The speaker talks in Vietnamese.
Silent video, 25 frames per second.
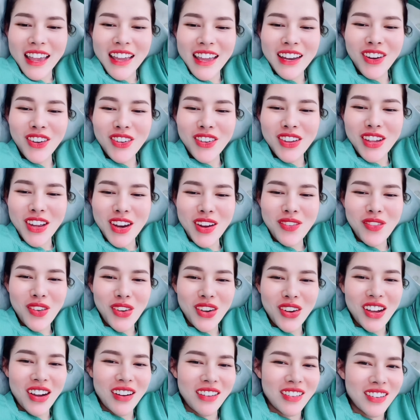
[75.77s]
nghe nói gì đó
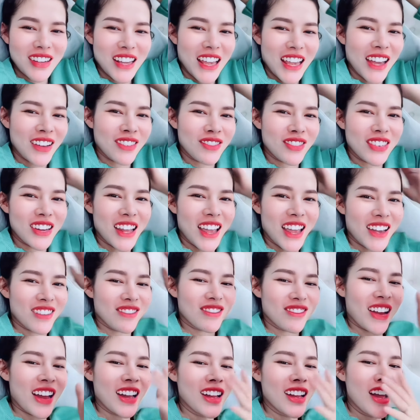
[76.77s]
mọi người nghe
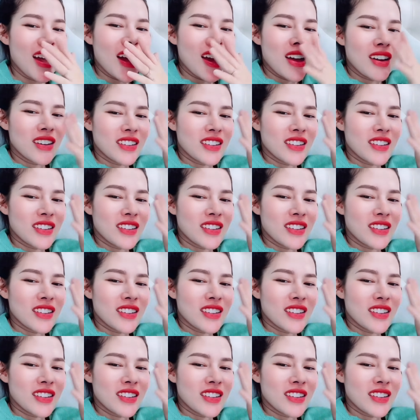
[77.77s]
nghe má